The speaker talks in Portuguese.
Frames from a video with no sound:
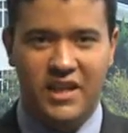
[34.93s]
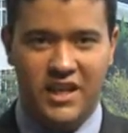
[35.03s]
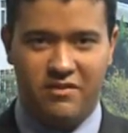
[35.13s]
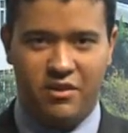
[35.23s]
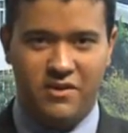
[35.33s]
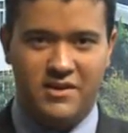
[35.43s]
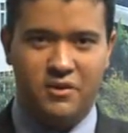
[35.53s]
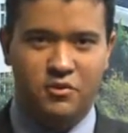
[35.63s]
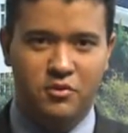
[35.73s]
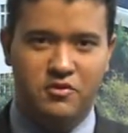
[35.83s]
E quem vai conversar
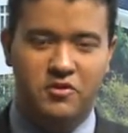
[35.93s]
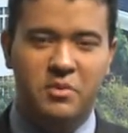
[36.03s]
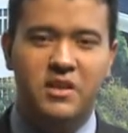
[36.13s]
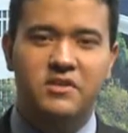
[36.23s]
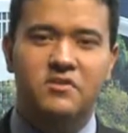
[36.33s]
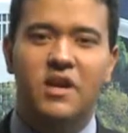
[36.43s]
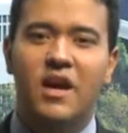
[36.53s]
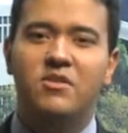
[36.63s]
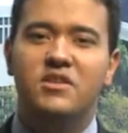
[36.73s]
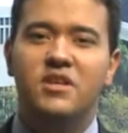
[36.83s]
conosco sobre isso
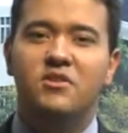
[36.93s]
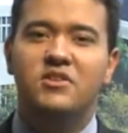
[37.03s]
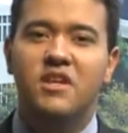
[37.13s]
é o diretor